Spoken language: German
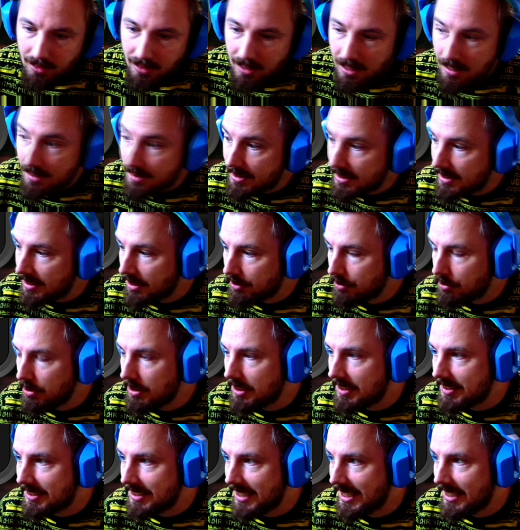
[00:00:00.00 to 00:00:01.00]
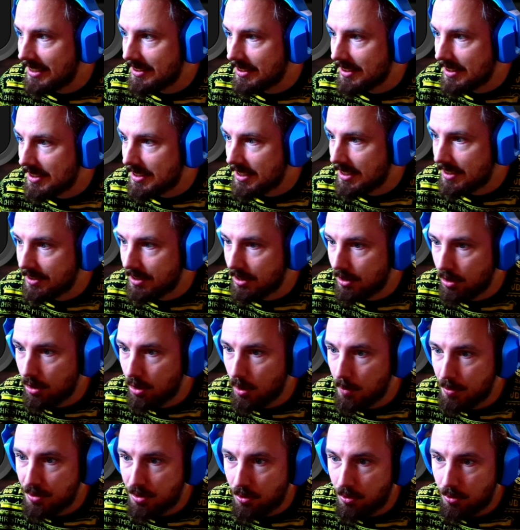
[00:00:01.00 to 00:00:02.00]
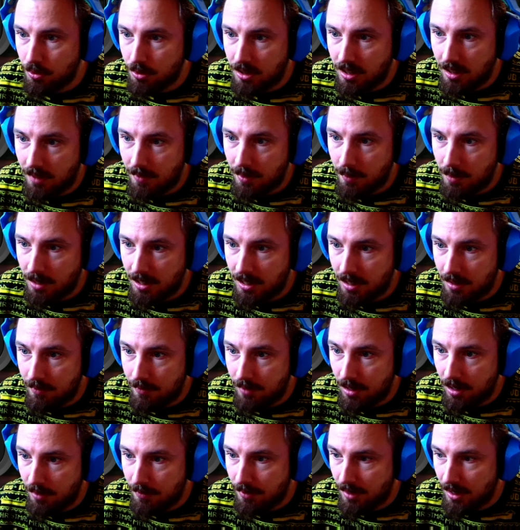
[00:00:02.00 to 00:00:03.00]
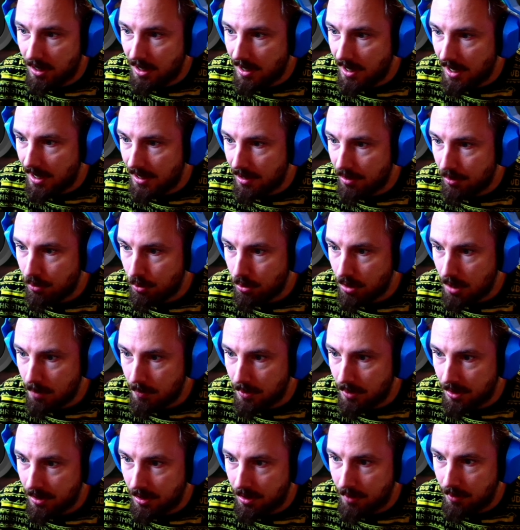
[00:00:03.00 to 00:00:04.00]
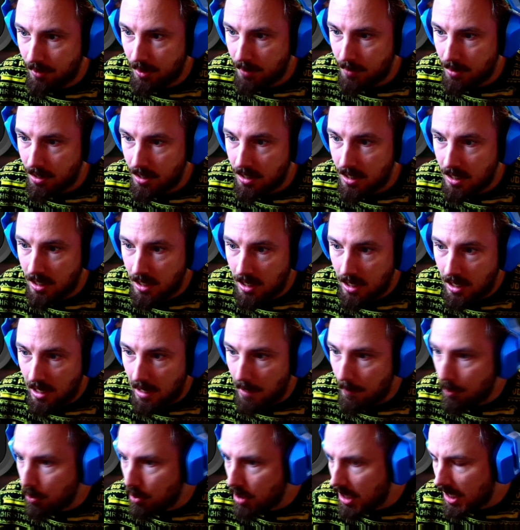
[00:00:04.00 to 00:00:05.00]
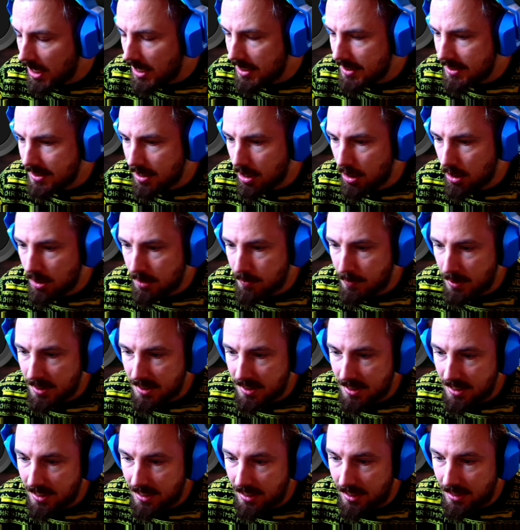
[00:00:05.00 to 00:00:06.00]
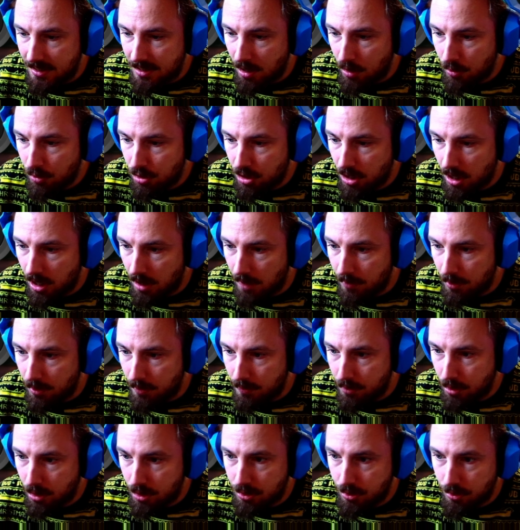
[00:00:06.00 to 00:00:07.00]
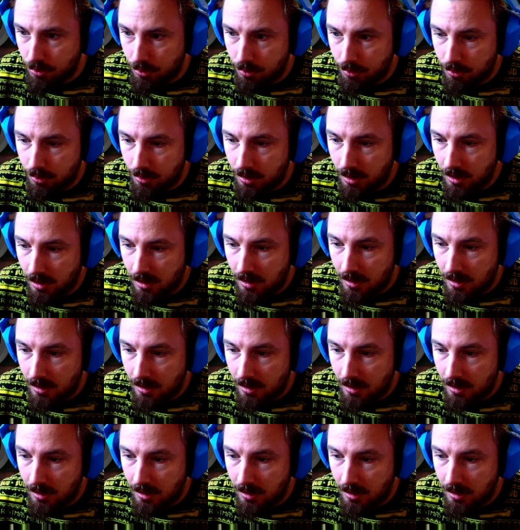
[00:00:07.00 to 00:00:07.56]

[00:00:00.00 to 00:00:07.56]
sind natürlich sehr interessante Clubs oder wenn man nach Frankreich guckt, hat man dann auf einmal der Pokalsieger aus Marseille, einen Aufsteiger von Bordeaux.